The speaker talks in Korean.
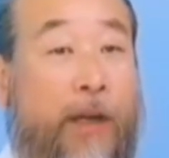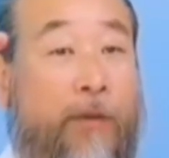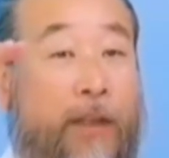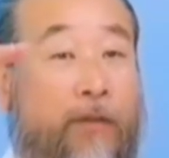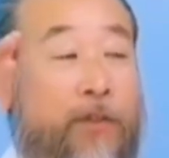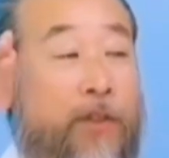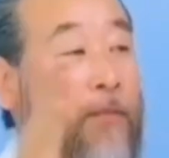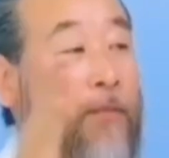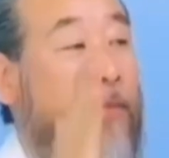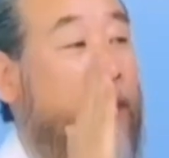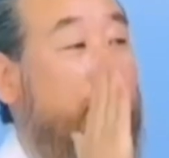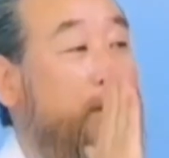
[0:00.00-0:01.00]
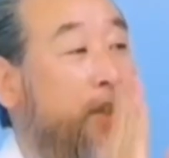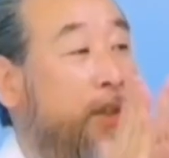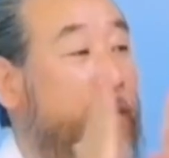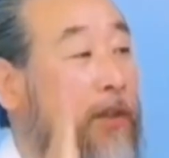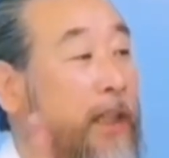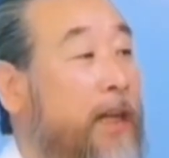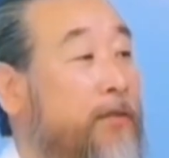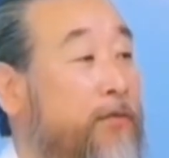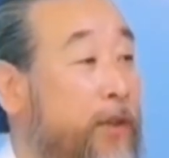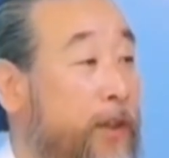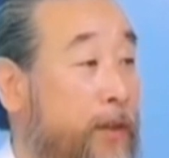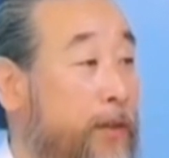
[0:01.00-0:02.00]
이런 분류가 와도 전부 다
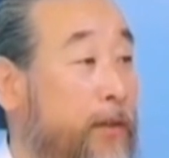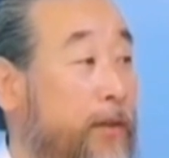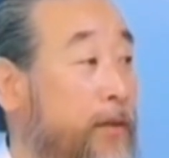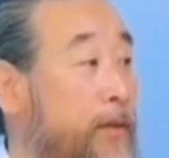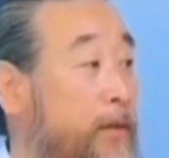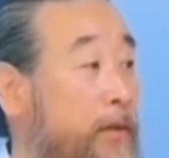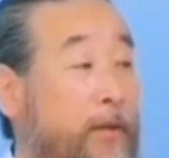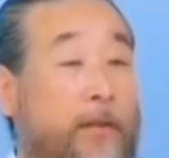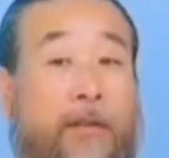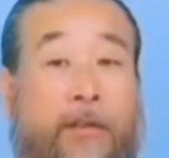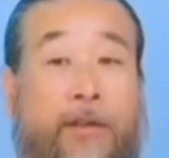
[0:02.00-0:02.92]
처리를 할 수 있는